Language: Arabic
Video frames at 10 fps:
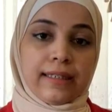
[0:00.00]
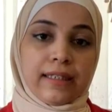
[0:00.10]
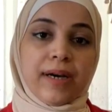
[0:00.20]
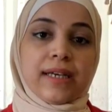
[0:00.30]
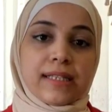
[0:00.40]

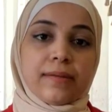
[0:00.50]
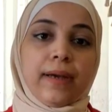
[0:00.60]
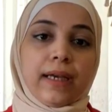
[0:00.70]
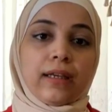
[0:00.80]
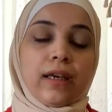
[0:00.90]
اللباس
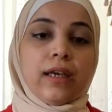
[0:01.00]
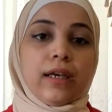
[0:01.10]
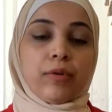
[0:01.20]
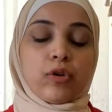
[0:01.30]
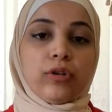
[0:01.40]
تبعك
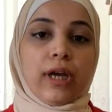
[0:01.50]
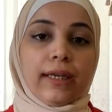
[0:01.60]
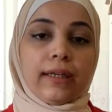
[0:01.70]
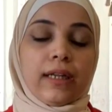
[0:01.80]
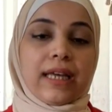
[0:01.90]
بيكون
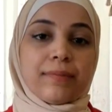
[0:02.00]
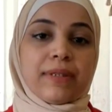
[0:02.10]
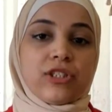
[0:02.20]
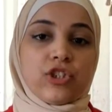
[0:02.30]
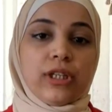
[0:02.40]
احيانا
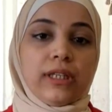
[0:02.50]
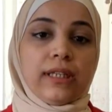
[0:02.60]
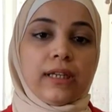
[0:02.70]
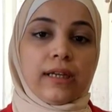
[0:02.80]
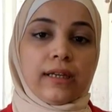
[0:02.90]
لازم
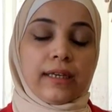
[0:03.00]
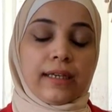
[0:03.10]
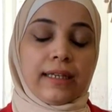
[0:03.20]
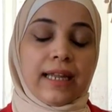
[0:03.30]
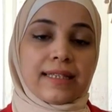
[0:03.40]
تشيلي
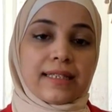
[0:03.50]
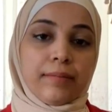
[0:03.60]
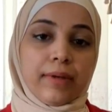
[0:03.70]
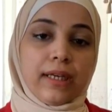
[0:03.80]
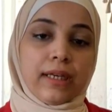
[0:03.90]
آه،
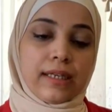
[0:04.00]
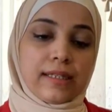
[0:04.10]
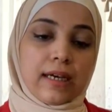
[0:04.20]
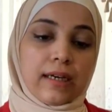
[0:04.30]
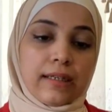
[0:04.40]
لازم
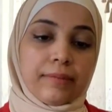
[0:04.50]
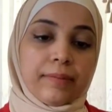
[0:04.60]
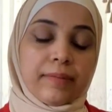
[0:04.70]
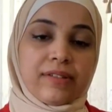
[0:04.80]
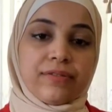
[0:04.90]
اذا
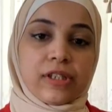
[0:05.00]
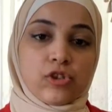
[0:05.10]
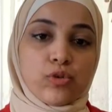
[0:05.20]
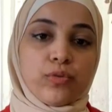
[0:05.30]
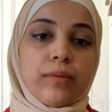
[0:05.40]

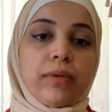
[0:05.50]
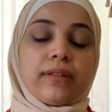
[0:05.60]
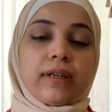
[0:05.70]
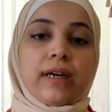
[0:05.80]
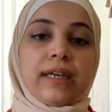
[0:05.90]
تشوفي
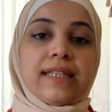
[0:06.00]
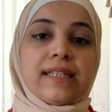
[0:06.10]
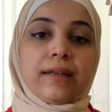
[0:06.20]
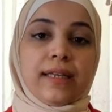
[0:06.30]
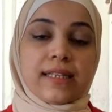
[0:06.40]
المنطقه
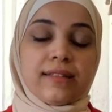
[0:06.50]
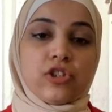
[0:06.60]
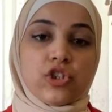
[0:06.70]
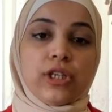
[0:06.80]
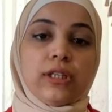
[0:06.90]
اذا
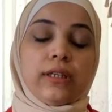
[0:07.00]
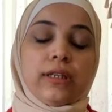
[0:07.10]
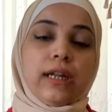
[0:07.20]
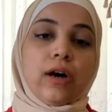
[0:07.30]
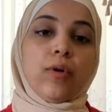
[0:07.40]
حسنتي
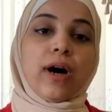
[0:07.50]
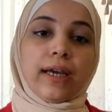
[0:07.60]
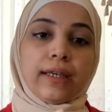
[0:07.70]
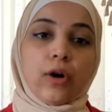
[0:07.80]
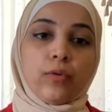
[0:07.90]
تشيلي
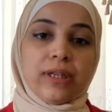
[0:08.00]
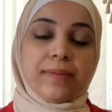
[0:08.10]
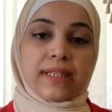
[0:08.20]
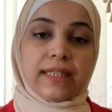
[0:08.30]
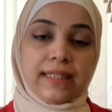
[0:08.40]
الاواعي او
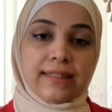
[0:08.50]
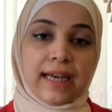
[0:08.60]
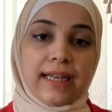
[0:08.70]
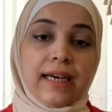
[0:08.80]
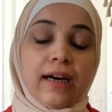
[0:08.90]
اللبس اللي انت
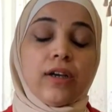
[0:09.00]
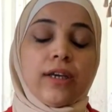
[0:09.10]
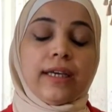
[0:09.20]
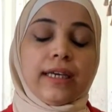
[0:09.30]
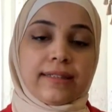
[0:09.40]
عليها
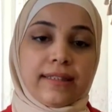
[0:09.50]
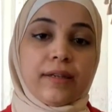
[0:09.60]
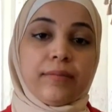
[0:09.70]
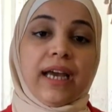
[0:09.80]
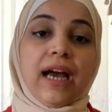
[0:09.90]

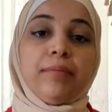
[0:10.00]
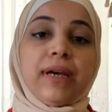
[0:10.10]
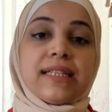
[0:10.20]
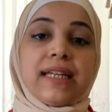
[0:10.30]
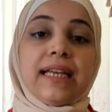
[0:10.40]
كثير منيح
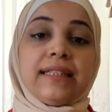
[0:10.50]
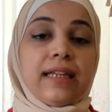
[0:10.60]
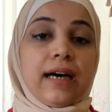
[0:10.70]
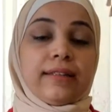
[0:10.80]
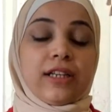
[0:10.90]
اما اذا
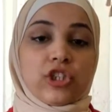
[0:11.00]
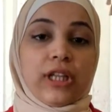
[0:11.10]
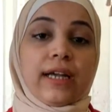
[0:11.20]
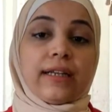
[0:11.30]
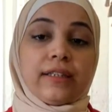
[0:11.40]
لقيتي لا درجه
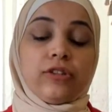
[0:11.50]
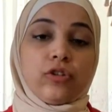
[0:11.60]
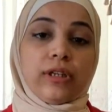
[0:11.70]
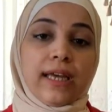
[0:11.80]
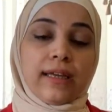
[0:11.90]
الحرق
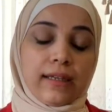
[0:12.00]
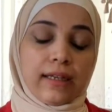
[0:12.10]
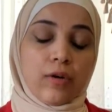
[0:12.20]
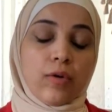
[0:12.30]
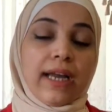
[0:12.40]
انه آه،
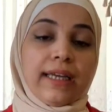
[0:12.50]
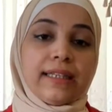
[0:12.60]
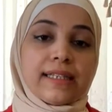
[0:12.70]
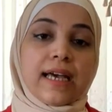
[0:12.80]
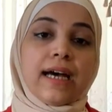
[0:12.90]
الاواعي
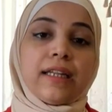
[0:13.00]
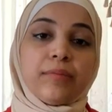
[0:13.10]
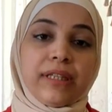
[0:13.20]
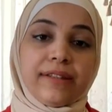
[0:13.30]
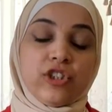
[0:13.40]

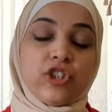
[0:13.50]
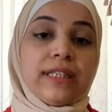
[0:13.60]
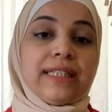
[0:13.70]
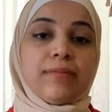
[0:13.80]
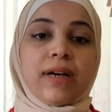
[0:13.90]
اللزقانه بالجلد
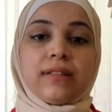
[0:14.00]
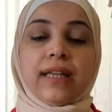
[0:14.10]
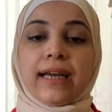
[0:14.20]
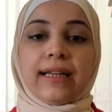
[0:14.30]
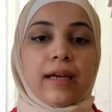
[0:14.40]
انت ما
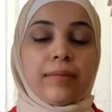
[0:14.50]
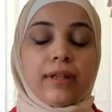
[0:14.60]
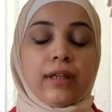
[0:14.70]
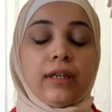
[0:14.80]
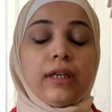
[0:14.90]
تدخلي
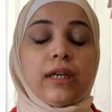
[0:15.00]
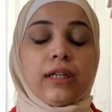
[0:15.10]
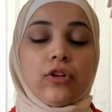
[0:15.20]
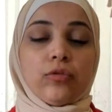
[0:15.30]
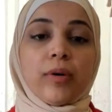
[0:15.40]
ابدا
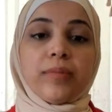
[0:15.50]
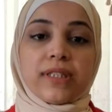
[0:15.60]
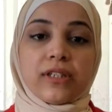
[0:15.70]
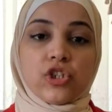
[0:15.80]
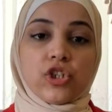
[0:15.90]
لانه ما
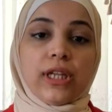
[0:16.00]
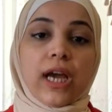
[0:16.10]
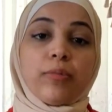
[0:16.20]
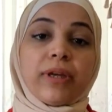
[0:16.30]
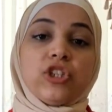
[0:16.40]
بصير
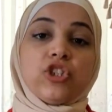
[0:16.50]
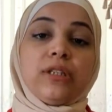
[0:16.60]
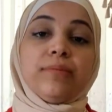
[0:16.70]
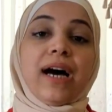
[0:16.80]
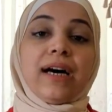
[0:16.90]
تشيليها ممكن
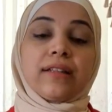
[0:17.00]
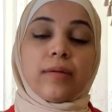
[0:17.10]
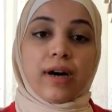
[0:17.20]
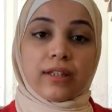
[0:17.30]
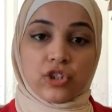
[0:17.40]
تشيلي معها
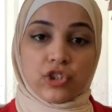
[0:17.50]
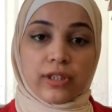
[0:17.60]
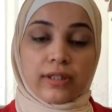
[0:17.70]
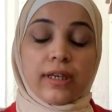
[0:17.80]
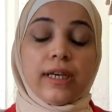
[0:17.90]
طبقات
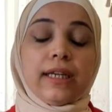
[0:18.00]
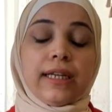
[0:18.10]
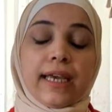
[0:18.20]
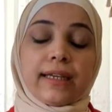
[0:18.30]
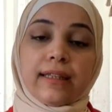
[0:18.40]
الجلد
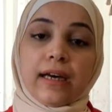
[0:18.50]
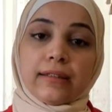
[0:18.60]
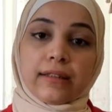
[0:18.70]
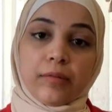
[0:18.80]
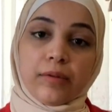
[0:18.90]
لهيك
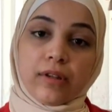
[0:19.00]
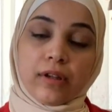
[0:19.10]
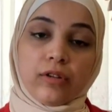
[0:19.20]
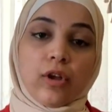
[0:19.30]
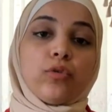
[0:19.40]
لا
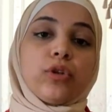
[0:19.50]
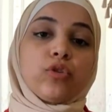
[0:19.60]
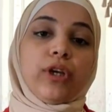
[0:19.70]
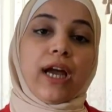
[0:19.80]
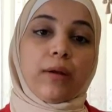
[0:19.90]
ضروري
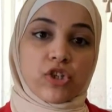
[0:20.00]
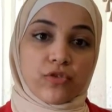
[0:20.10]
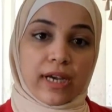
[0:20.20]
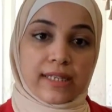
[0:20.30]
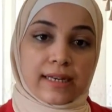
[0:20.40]
تروحي على
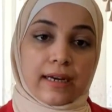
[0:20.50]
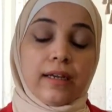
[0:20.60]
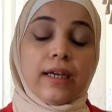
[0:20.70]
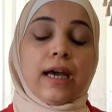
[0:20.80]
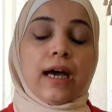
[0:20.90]
المشفى اسرع
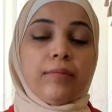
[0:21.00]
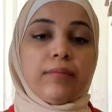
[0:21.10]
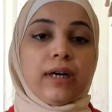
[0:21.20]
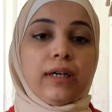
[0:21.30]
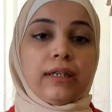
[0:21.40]

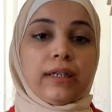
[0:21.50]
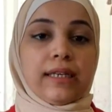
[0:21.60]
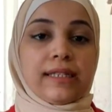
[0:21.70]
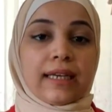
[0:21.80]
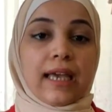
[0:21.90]
اما
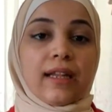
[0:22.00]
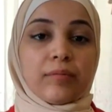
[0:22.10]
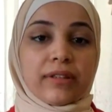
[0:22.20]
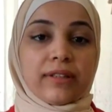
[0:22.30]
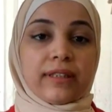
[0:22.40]
اذا
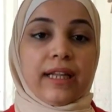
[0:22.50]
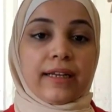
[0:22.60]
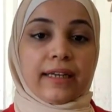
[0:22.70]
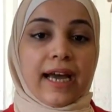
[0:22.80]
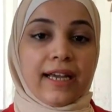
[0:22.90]
كانت منطقه
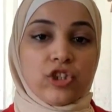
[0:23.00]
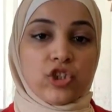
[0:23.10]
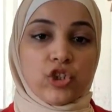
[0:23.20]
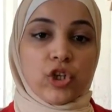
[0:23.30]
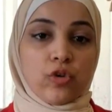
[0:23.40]
الحرق
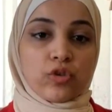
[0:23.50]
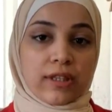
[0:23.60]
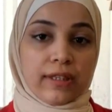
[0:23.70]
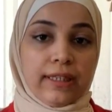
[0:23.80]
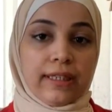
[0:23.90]
خارجيه
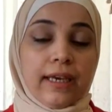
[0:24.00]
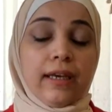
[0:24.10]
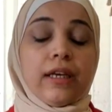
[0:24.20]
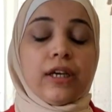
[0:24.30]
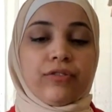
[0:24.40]

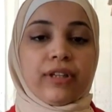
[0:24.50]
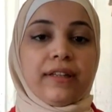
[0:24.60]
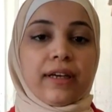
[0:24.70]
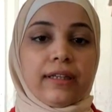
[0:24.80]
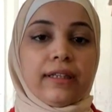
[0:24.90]
وسطحيه فينا
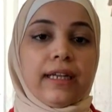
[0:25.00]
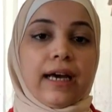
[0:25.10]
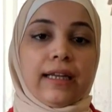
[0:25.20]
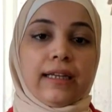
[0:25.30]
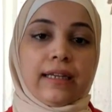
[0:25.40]
دغري
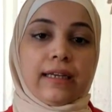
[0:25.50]
نقلع